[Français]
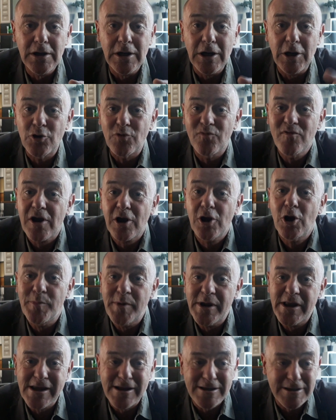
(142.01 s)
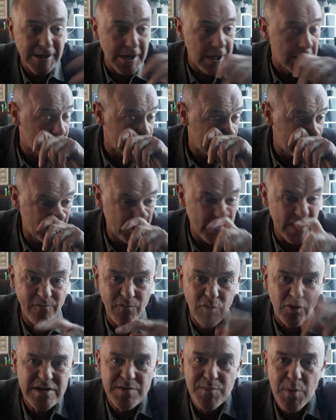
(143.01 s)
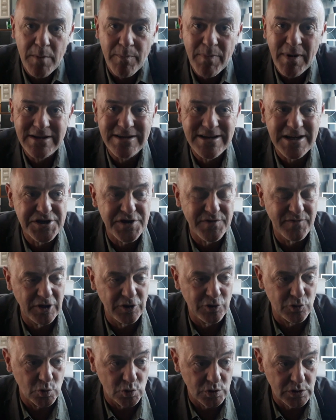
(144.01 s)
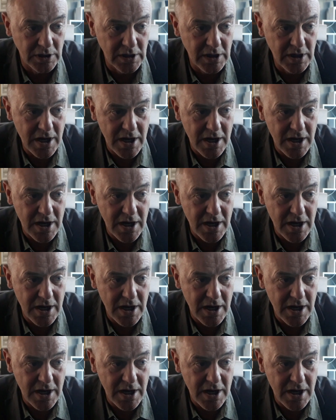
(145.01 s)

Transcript: et devenir comédien de théâtre. Il y a forcément un partage avec d'autres.